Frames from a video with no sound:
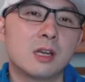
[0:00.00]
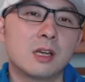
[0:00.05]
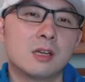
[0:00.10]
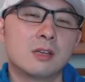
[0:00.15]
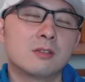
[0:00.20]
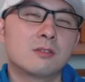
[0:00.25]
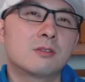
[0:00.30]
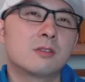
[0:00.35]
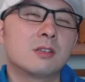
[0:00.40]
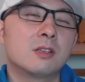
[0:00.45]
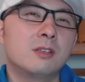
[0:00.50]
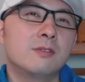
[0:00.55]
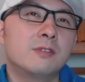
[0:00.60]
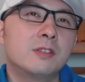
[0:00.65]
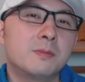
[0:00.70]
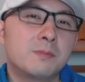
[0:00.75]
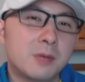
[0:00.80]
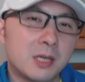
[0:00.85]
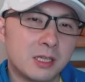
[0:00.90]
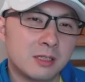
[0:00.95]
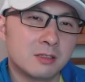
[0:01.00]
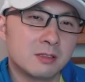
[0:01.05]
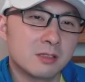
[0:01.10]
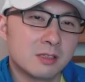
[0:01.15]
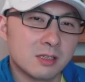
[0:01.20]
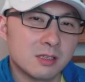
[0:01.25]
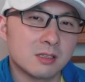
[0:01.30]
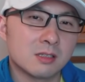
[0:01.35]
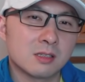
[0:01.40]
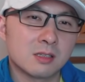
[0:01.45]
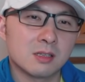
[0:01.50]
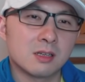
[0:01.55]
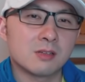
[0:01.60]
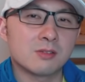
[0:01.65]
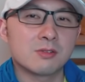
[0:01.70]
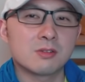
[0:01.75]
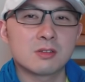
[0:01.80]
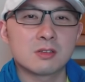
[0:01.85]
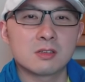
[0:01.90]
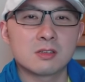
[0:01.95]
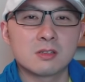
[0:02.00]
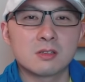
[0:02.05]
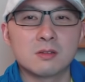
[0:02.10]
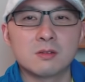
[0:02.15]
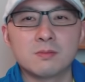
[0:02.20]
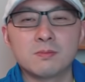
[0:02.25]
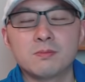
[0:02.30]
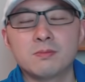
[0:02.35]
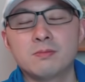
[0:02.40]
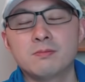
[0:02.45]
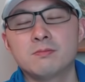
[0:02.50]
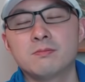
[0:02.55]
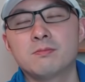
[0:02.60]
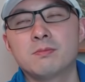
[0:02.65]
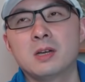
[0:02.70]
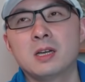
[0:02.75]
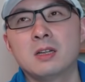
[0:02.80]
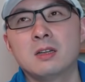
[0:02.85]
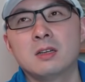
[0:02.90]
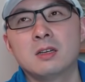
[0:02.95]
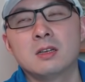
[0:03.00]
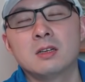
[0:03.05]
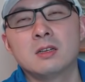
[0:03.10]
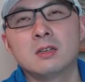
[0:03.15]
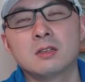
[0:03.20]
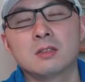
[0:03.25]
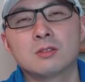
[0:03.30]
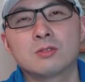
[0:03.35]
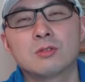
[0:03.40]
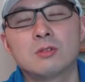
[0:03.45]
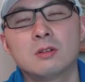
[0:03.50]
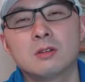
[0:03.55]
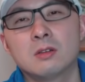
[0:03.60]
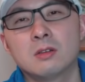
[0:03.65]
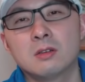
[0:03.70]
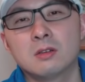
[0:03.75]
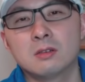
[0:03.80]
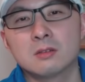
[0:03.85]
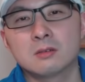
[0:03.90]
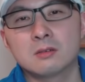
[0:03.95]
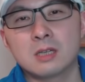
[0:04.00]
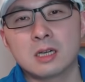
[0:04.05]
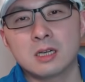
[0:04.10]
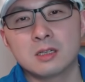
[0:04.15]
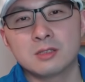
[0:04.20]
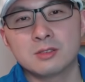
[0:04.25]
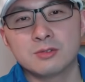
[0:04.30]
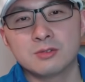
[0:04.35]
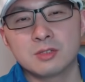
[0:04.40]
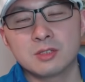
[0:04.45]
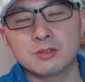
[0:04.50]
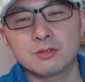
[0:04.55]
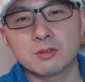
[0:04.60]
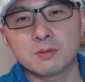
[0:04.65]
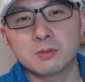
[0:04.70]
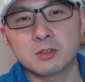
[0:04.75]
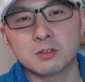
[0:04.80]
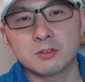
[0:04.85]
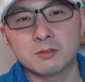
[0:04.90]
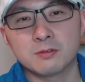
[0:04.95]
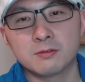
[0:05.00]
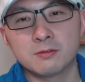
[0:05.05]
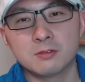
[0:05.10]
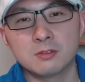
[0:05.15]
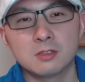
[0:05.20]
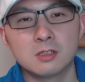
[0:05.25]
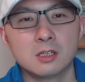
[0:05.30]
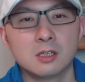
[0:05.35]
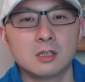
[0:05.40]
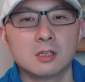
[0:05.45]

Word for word: 就是因为拜登这一次啊，确实是拜呃托了大量邮寄选票的福，